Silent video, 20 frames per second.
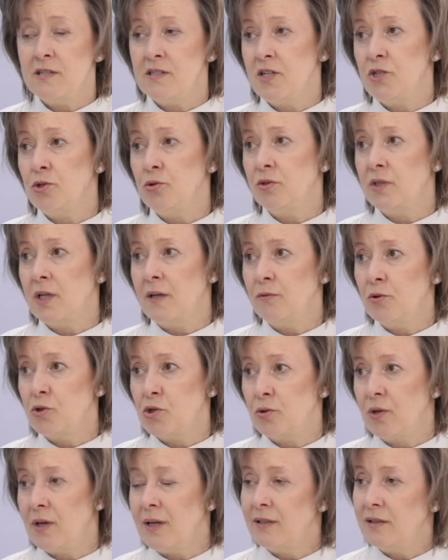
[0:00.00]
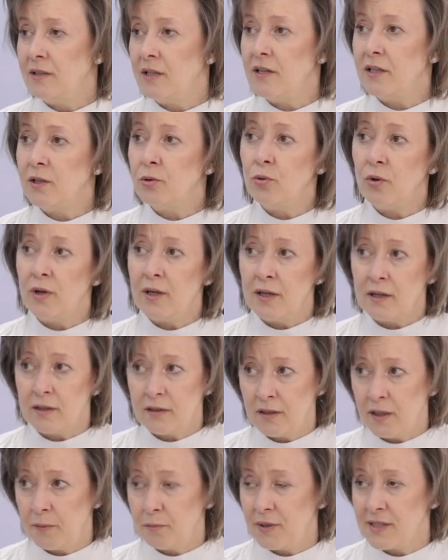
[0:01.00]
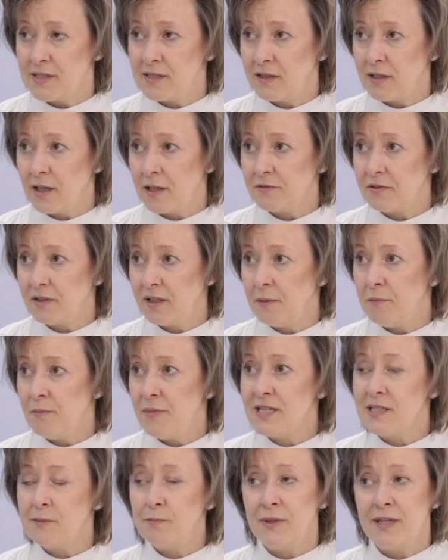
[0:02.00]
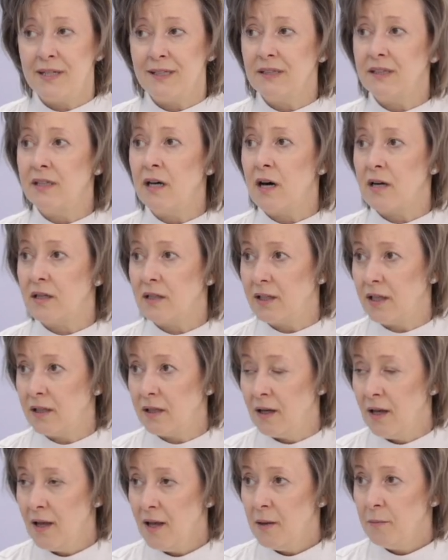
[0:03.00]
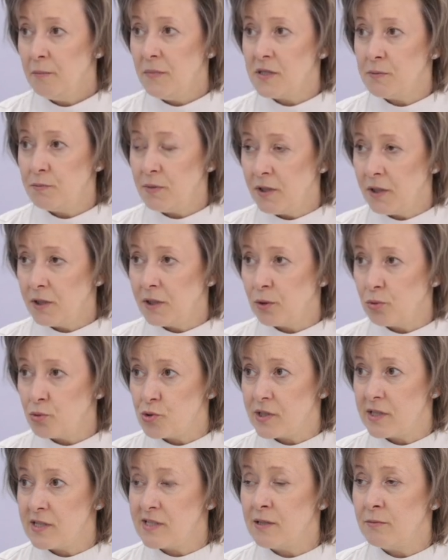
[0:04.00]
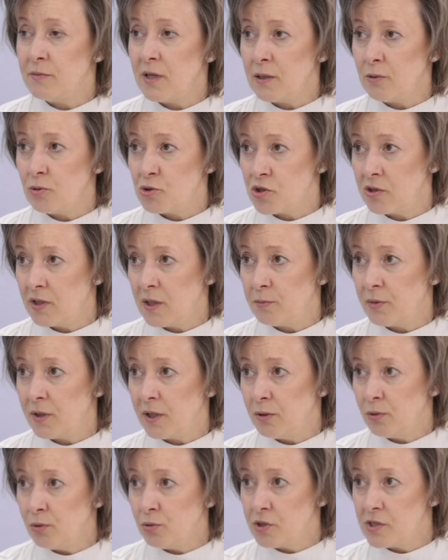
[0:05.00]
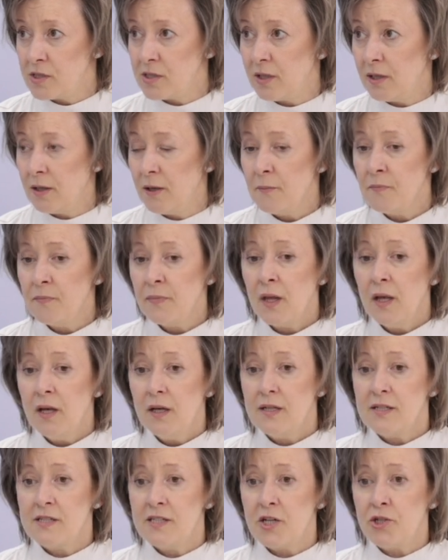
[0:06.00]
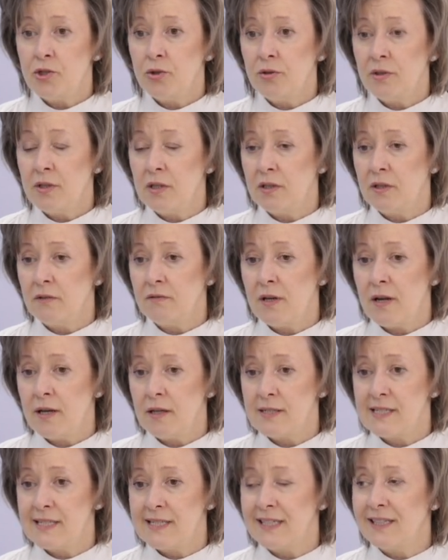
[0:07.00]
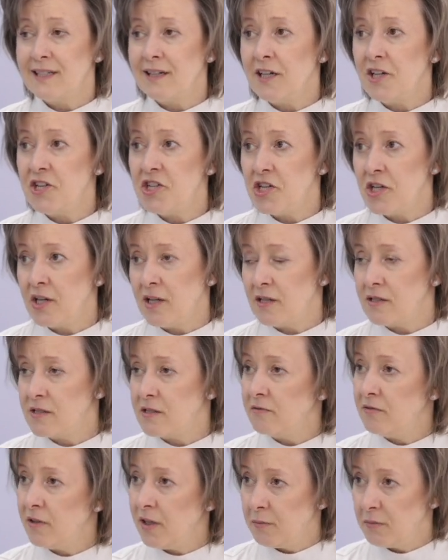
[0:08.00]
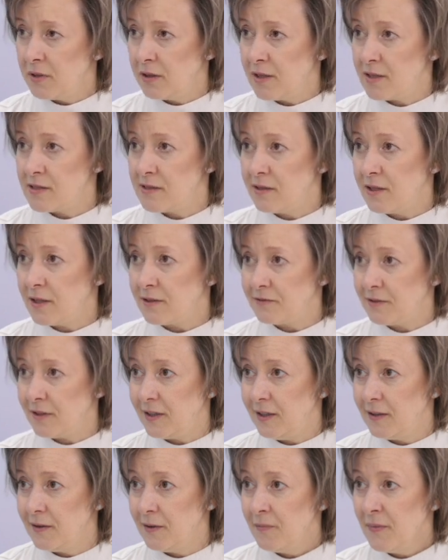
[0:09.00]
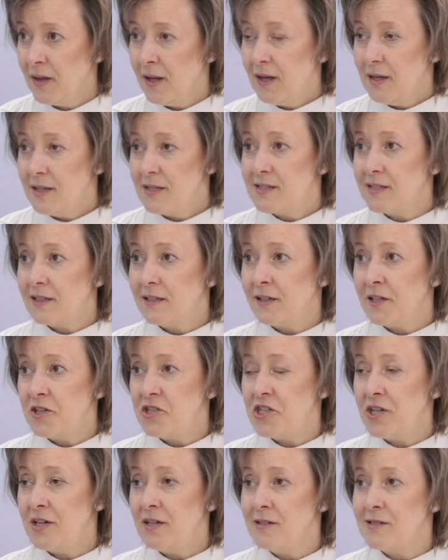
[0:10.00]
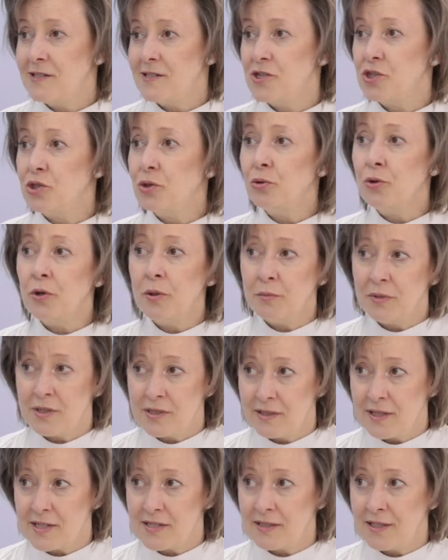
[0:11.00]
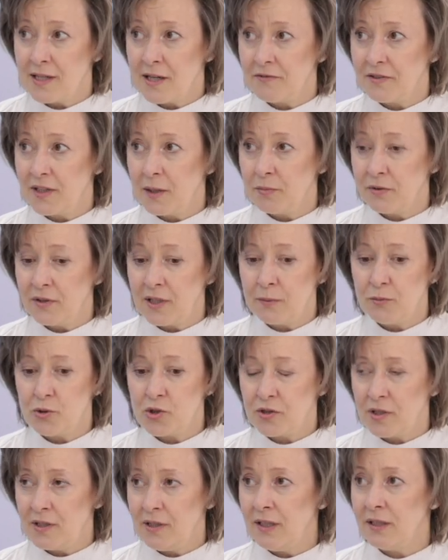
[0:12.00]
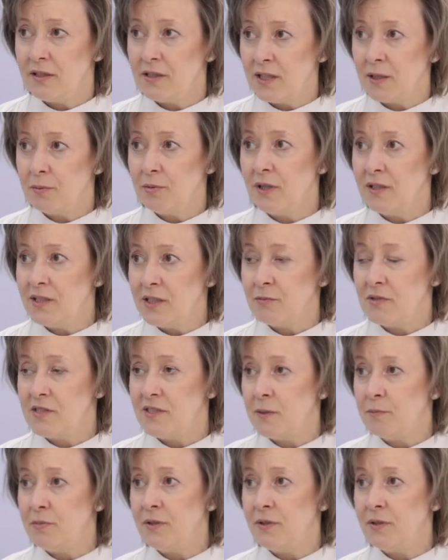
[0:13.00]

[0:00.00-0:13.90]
за счет того, что это регулярные поставки, без перетарки, без перегрузки, замороженные продукты, Турции. За счет этого сокращается время доставки, сокращается стоимость доставки, потому что нет необходимости